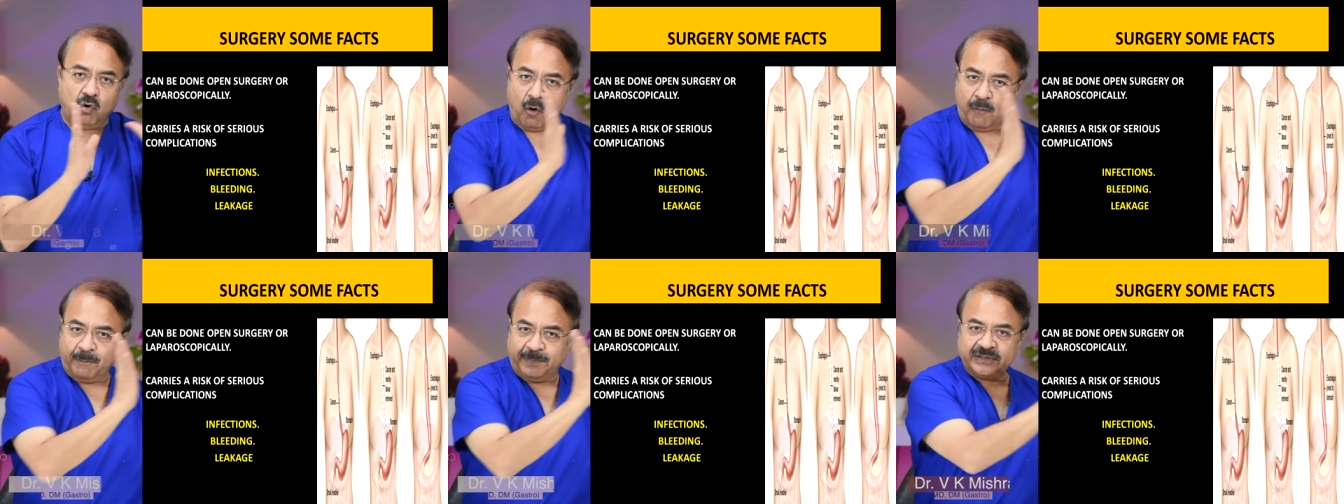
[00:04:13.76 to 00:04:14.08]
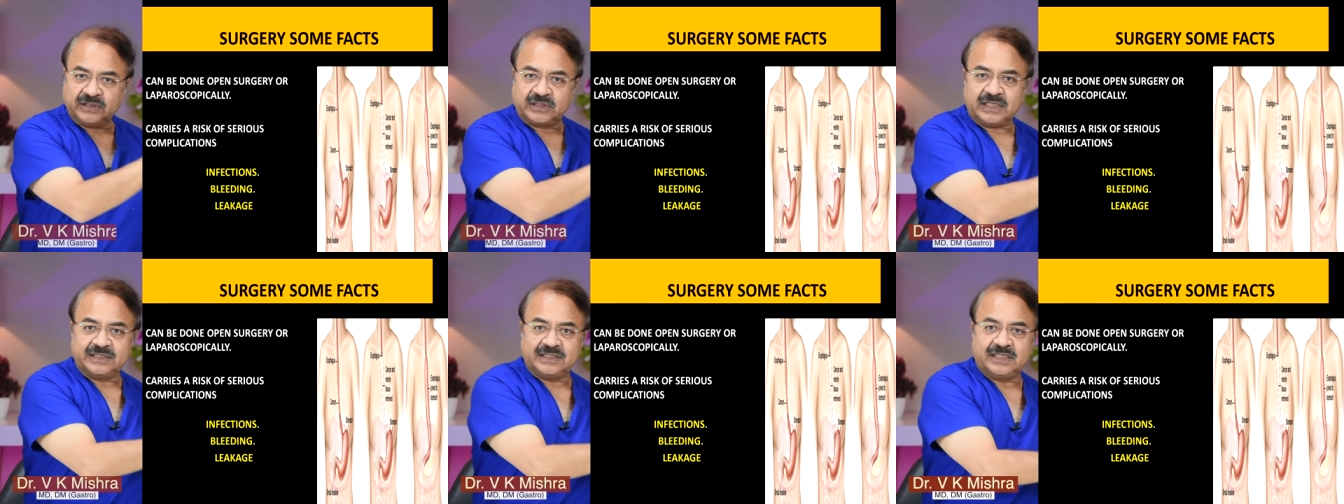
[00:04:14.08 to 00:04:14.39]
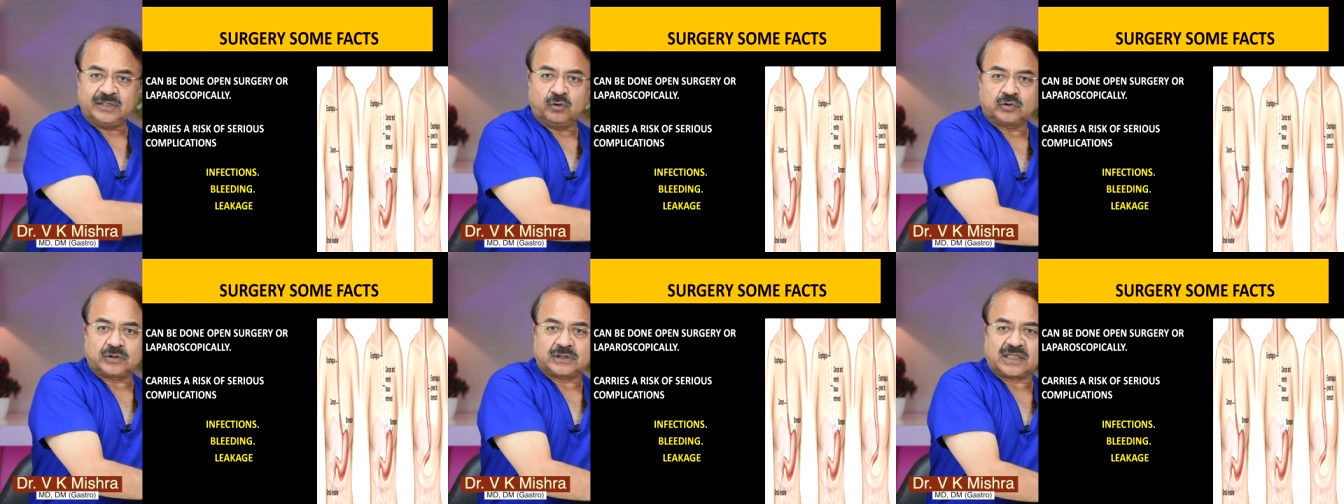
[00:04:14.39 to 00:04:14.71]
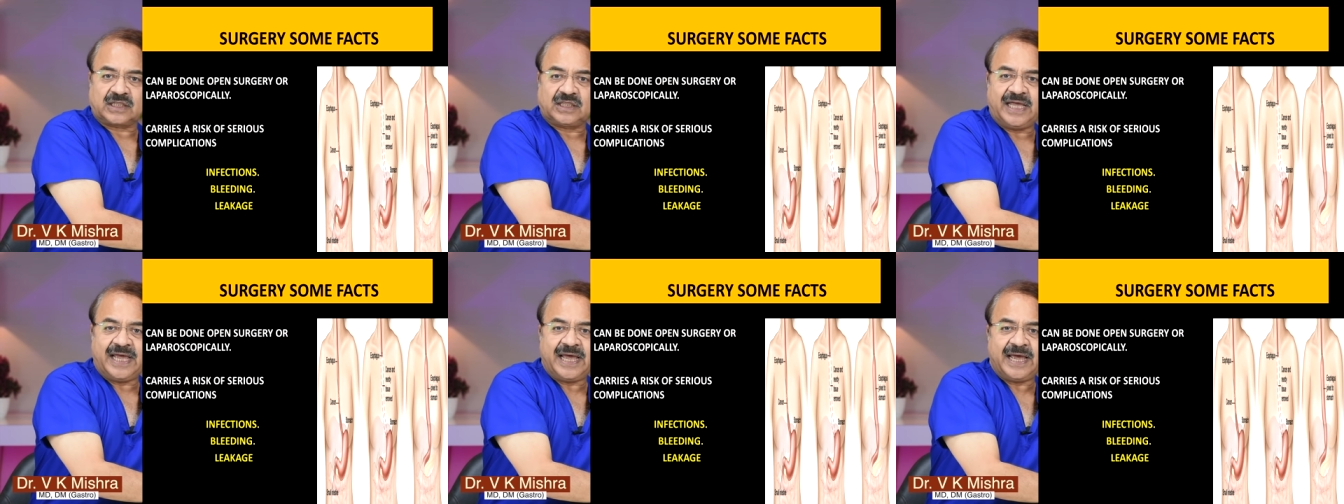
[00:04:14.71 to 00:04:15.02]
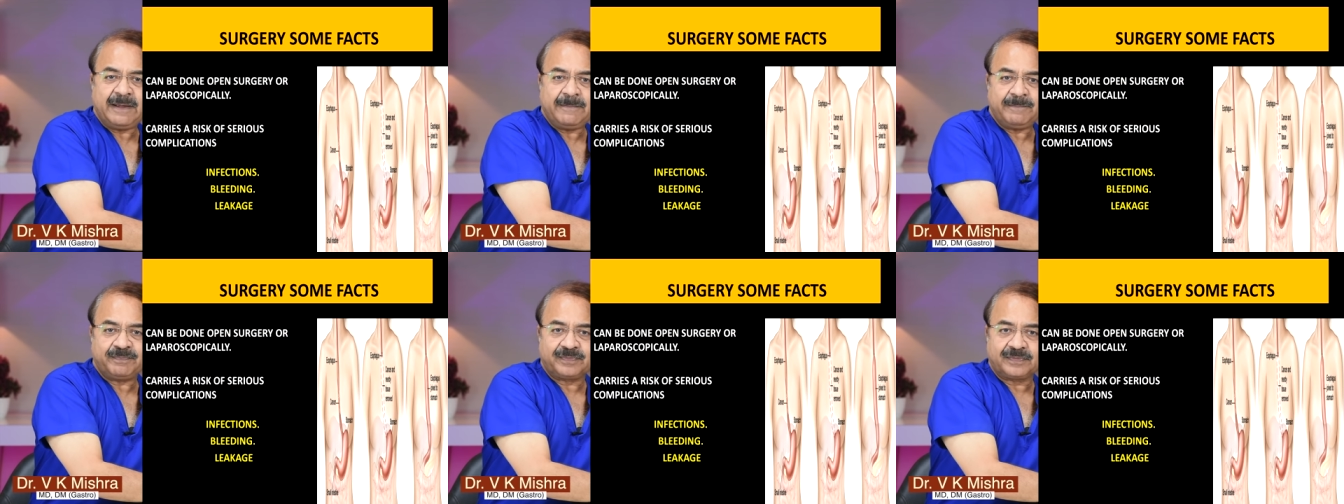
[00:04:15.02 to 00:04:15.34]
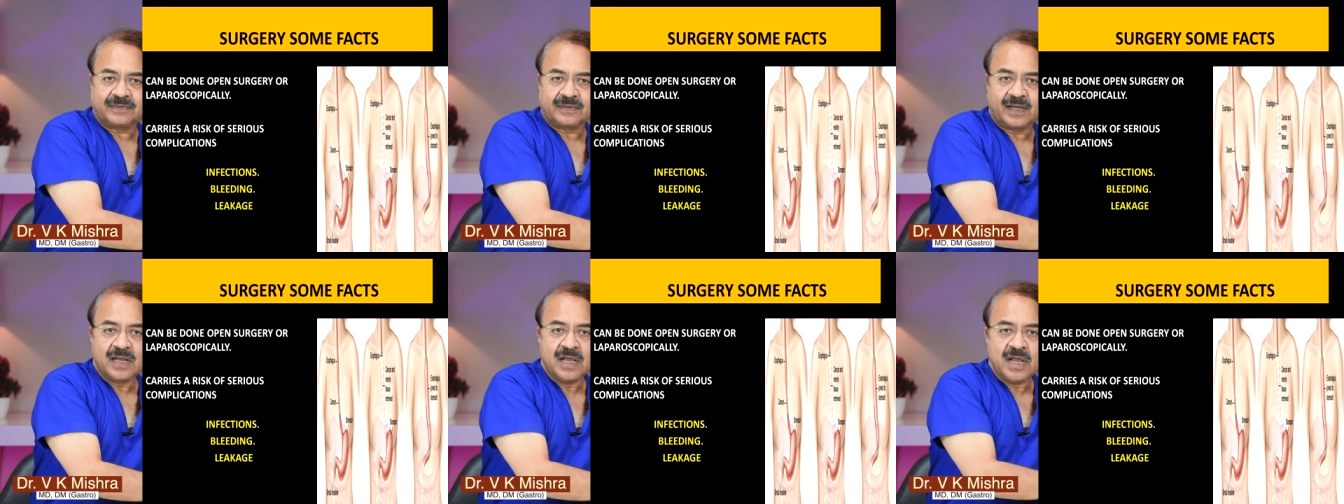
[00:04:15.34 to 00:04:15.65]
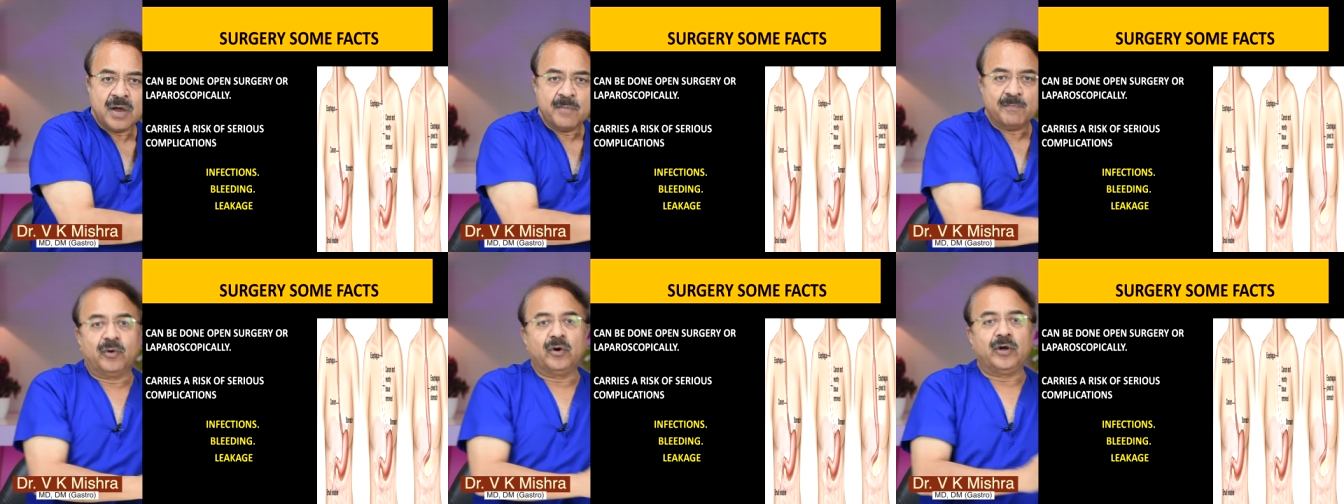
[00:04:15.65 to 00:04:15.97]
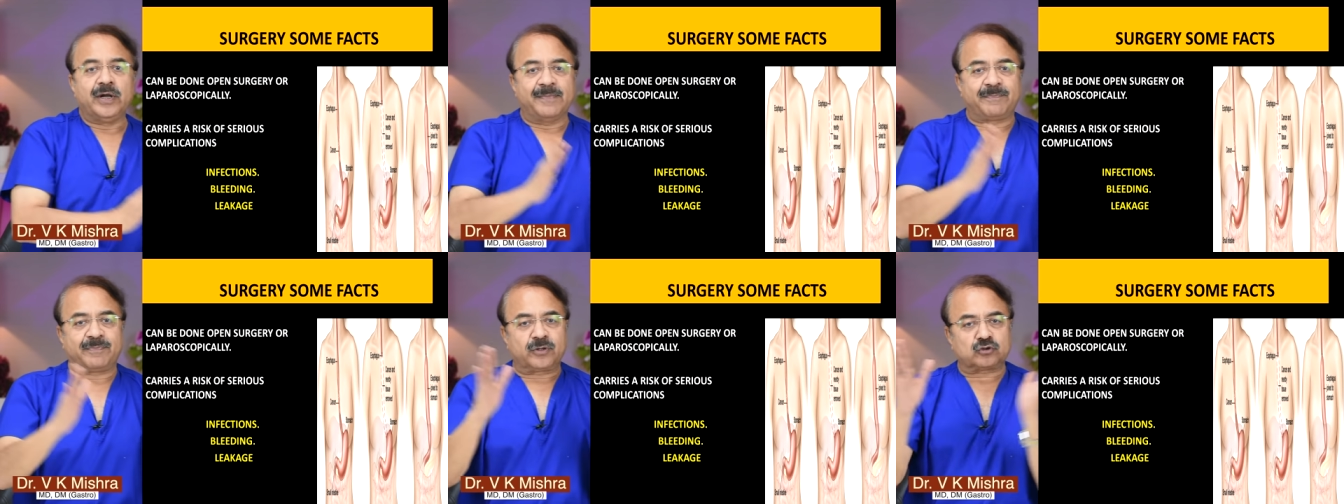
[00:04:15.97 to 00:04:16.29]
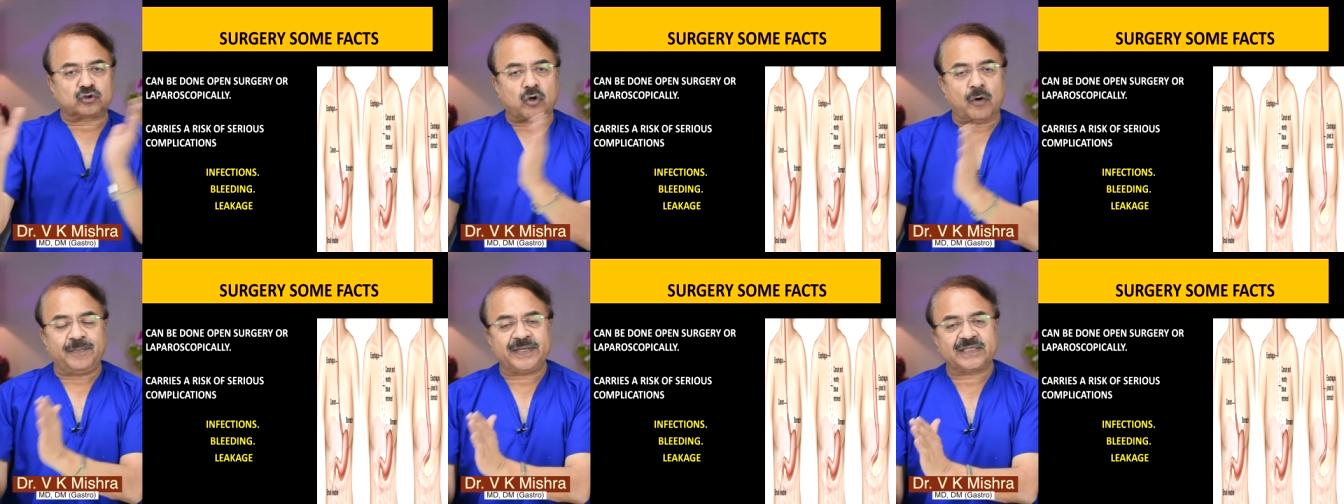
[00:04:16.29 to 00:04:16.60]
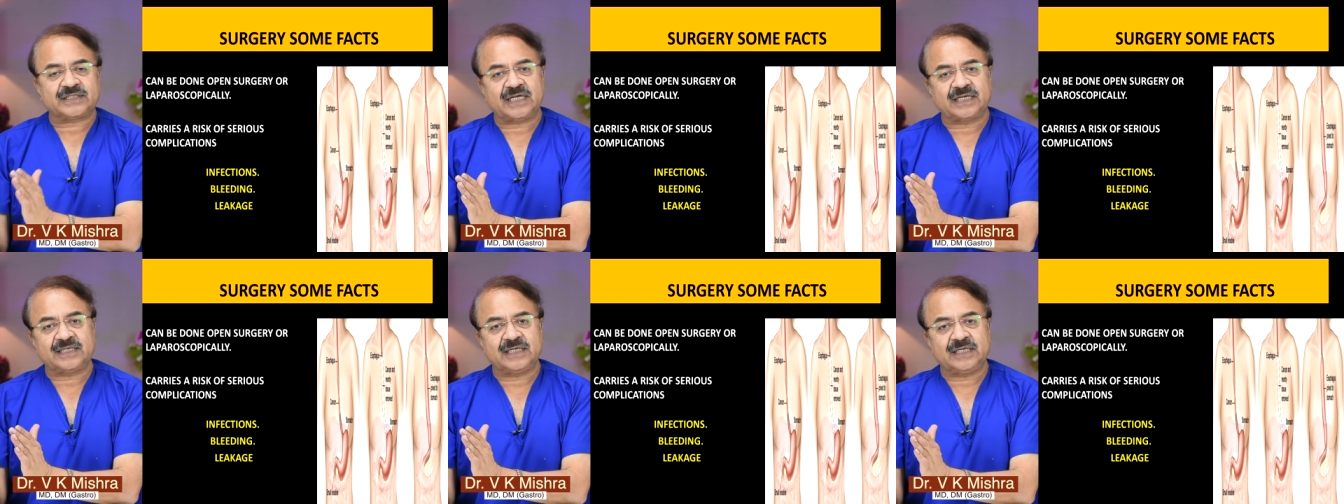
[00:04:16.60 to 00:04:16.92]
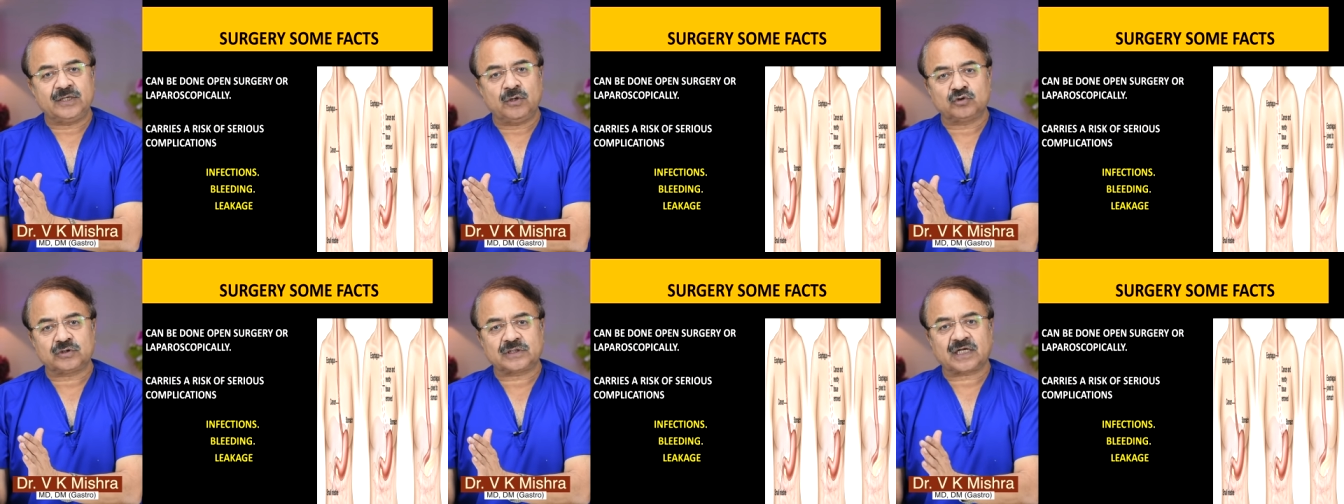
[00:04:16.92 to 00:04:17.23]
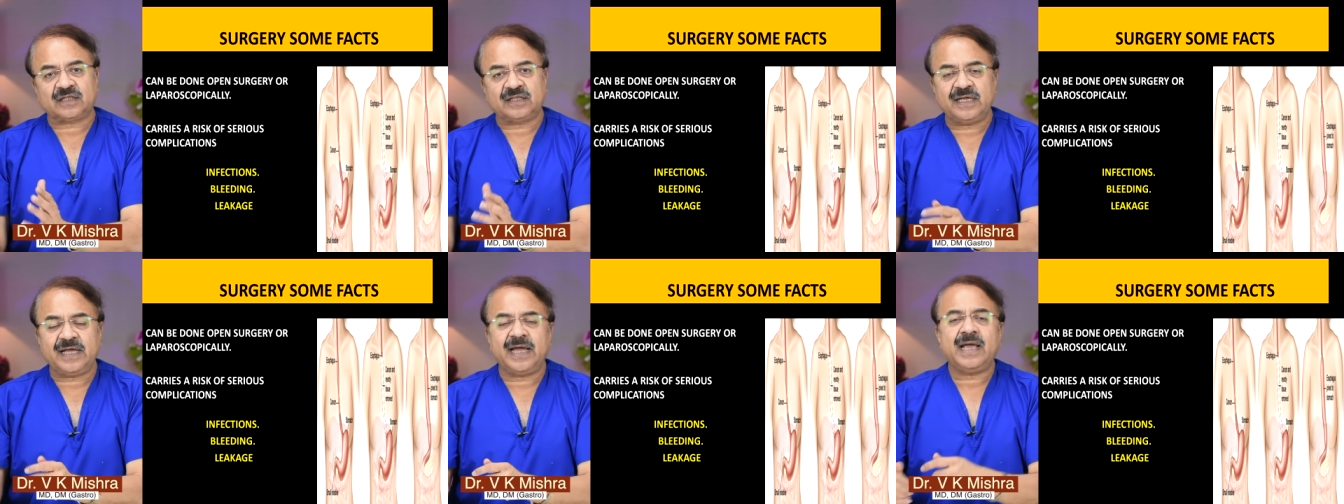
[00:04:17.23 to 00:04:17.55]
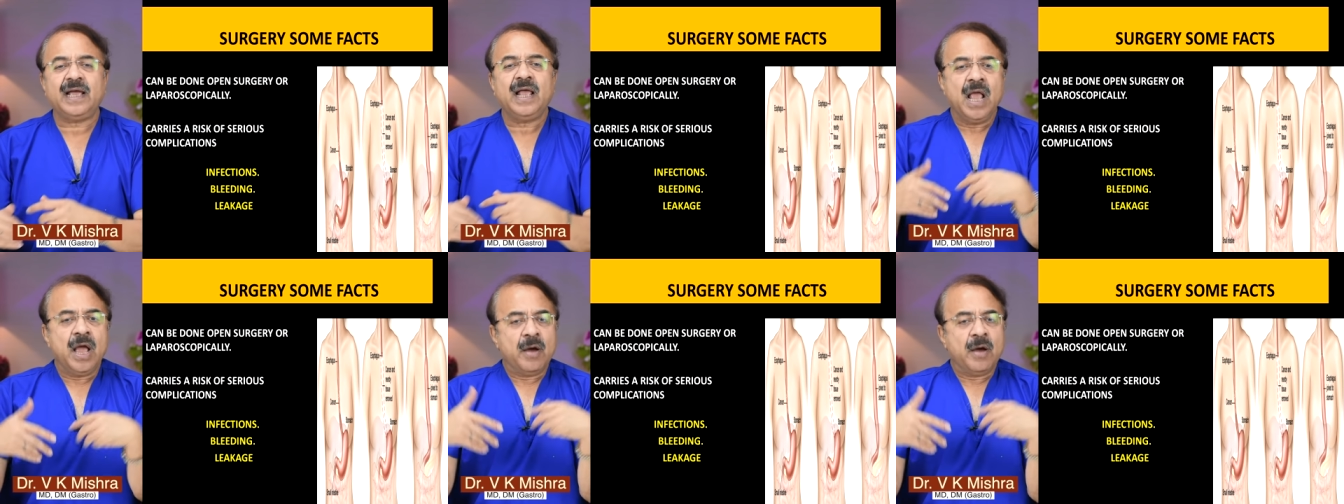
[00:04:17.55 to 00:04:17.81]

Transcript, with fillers: ओपन सर्जरी हो सकती है वो लेप्रोस्कोपिक सर्जरी हो सकती है